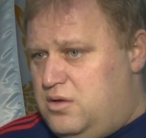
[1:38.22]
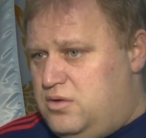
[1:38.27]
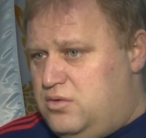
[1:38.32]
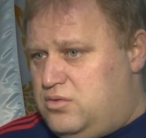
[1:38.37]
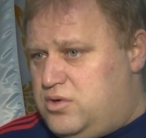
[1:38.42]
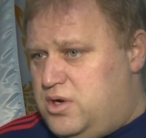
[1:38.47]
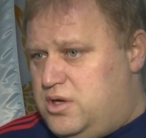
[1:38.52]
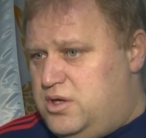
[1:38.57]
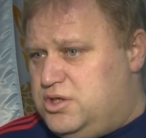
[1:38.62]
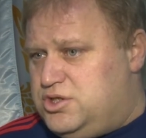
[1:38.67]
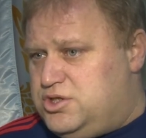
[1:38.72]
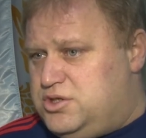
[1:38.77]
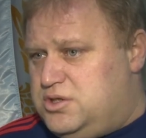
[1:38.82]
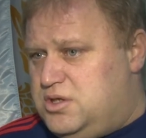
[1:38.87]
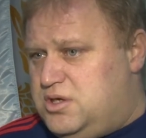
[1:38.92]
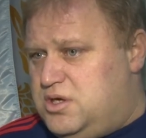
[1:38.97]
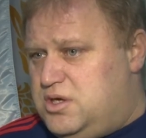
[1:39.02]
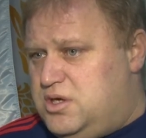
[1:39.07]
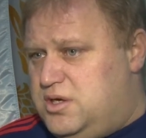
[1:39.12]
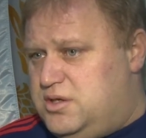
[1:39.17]
Конечно,
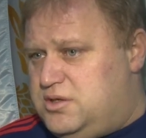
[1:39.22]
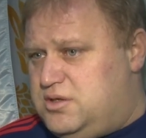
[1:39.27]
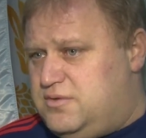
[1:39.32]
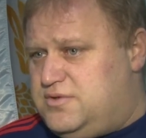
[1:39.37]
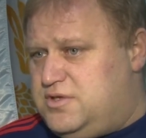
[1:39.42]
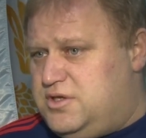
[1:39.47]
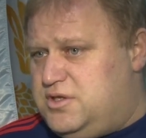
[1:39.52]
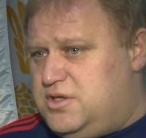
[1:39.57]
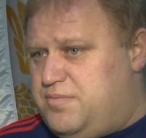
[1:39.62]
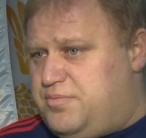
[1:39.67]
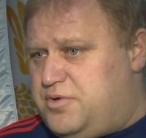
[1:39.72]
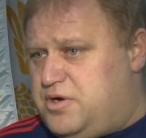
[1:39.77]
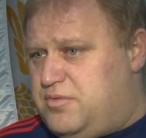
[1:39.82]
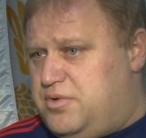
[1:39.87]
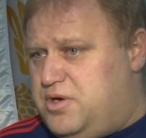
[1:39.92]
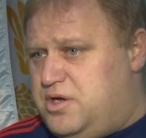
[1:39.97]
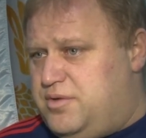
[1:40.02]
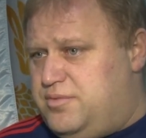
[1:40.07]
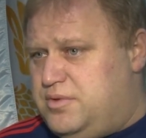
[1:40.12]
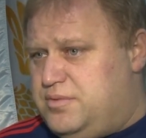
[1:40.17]
это всегда
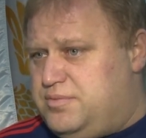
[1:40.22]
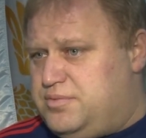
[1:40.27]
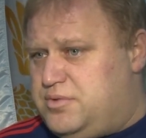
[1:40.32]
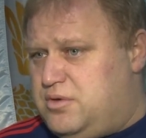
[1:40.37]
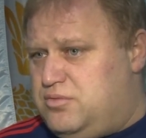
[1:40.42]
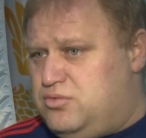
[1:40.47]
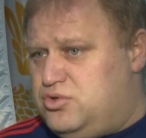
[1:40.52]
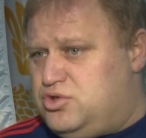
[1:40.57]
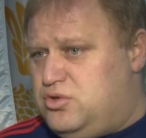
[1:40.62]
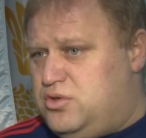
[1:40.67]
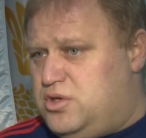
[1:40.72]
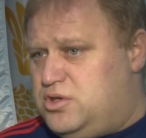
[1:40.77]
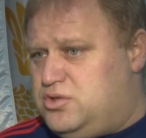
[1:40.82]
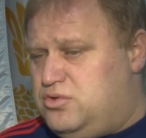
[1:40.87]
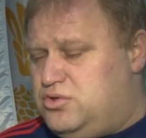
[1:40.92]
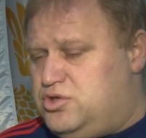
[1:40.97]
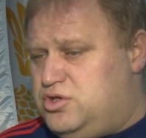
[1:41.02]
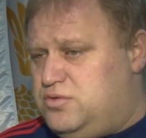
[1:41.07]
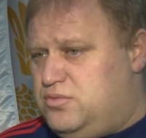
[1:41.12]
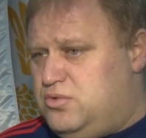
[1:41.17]
проблема, потому что у нас
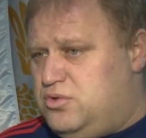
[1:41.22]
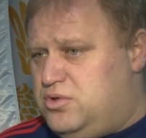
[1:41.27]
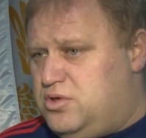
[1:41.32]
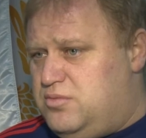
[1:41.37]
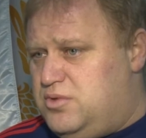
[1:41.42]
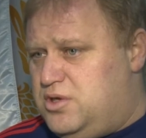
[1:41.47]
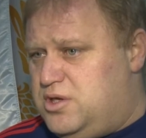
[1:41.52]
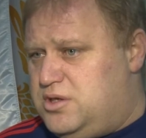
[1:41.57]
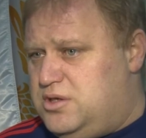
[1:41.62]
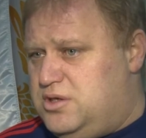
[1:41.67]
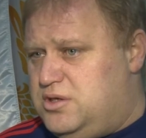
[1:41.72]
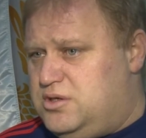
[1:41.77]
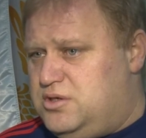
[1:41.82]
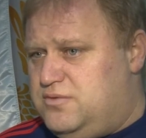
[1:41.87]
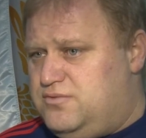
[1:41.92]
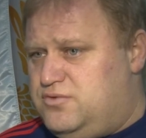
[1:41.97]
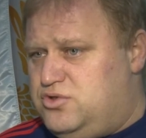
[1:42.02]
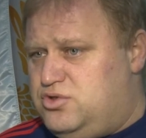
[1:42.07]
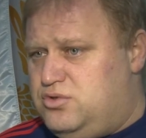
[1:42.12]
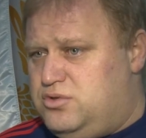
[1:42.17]
очень много молодых
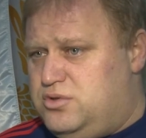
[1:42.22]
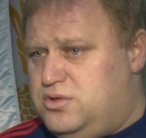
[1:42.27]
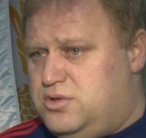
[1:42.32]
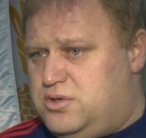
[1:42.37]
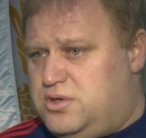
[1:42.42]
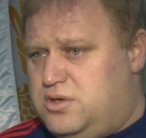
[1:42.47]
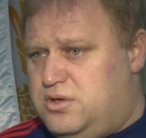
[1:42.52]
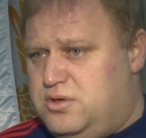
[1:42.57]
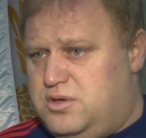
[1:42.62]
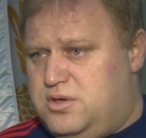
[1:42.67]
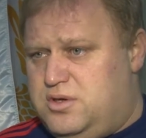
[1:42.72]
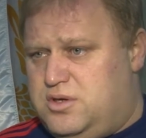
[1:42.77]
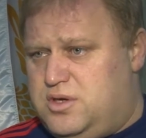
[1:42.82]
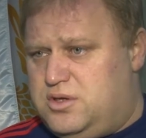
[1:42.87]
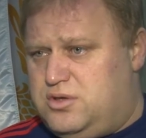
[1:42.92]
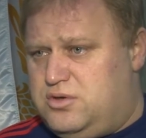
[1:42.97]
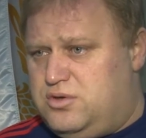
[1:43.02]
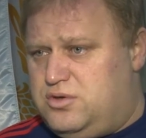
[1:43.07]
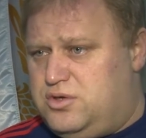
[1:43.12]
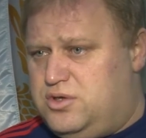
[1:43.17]
девчонок,
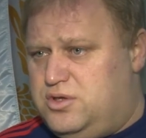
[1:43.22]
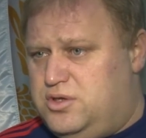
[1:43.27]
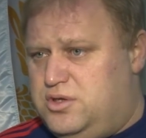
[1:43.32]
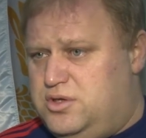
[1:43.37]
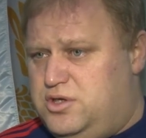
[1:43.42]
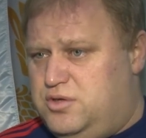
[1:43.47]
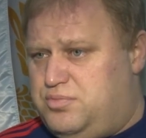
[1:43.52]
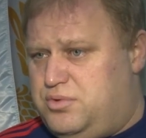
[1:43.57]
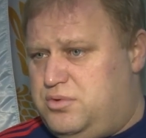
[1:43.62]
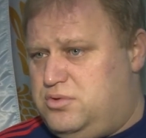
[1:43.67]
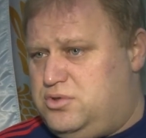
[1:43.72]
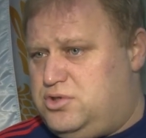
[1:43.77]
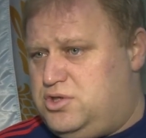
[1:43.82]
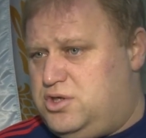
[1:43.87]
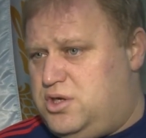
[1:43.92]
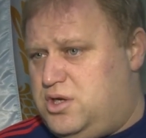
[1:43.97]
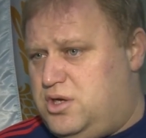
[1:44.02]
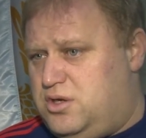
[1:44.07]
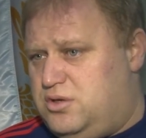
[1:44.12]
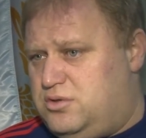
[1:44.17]
которые не
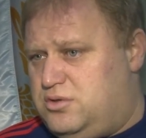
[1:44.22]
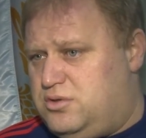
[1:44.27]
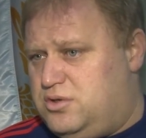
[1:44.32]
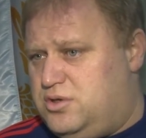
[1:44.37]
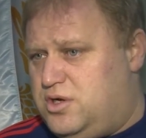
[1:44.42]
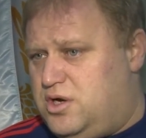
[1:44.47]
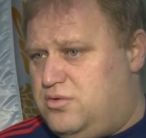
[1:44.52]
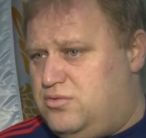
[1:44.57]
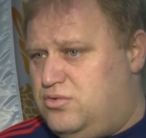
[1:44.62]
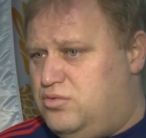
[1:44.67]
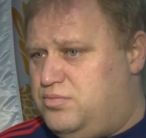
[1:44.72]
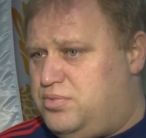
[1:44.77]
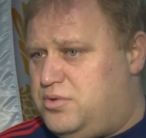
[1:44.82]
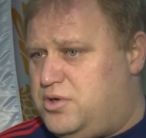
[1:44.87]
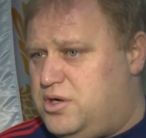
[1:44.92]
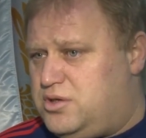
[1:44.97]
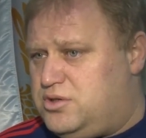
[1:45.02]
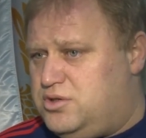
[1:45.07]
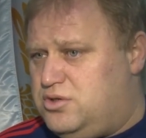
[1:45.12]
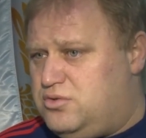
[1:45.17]
получают игровую
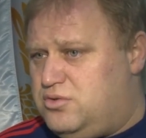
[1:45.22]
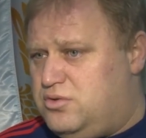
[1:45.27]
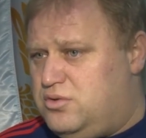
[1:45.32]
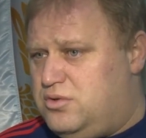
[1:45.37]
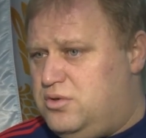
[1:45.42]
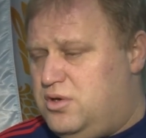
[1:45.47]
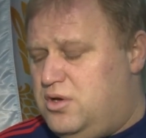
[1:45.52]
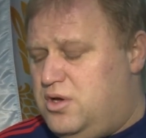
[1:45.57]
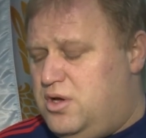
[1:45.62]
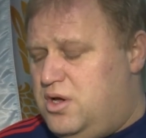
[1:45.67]
практику.